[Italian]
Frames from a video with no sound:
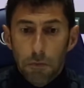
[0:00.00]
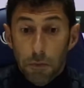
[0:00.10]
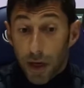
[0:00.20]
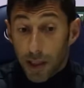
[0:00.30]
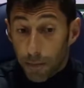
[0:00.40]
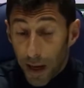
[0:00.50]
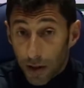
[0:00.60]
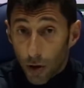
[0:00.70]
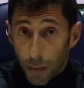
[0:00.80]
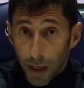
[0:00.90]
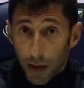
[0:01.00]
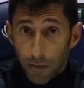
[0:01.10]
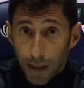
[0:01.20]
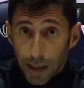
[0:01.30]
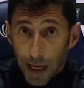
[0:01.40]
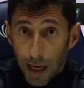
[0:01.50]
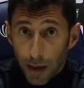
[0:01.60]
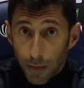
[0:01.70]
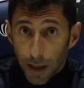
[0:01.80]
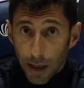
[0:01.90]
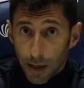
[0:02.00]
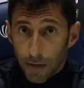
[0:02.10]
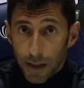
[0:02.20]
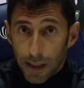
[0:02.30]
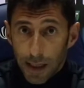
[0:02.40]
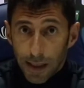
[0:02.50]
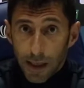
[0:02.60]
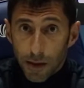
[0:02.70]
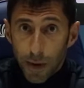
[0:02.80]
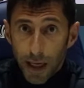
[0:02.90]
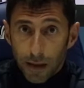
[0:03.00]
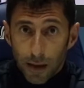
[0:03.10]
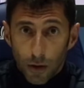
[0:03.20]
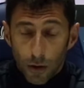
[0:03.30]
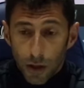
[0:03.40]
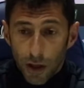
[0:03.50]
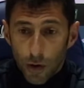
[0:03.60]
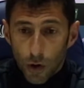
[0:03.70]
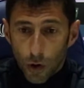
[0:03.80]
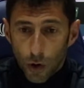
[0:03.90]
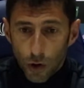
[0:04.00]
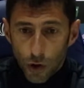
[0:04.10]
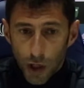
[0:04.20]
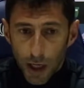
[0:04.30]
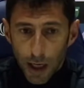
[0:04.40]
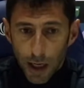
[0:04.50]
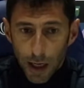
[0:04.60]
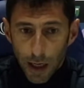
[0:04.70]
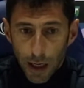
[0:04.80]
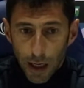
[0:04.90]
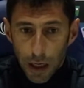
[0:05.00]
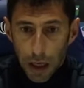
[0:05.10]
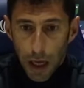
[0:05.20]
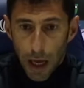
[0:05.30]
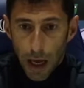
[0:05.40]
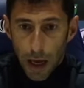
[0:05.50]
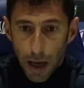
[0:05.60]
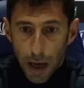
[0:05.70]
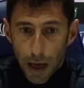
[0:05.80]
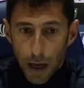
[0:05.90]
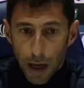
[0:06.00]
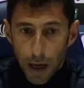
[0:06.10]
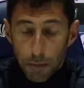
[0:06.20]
Rispetto per gli avversari, perché gli avversari si rispettano, si devono conoscere, eh,